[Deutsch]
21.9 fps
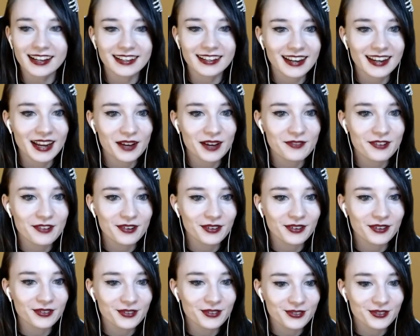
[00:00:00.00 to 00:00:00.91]
Dann haben wir
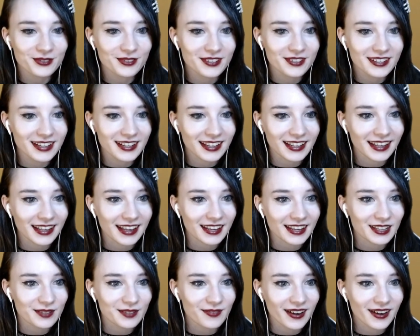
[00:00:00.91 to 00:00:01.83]
noch eine schöne
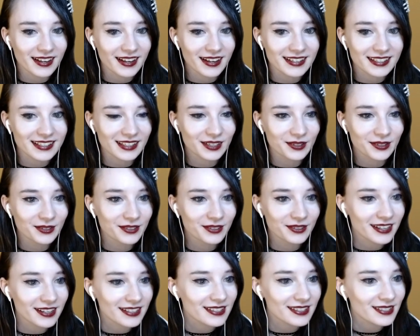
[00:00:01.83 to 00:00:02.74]

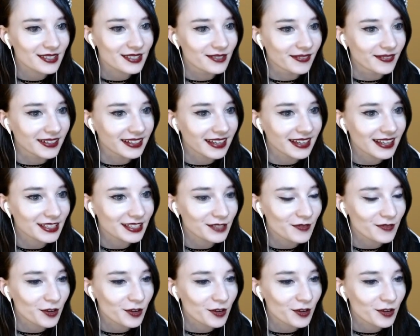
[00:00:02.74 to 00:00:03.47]
Gamer-Deko. Das ist nochmal die gleiche.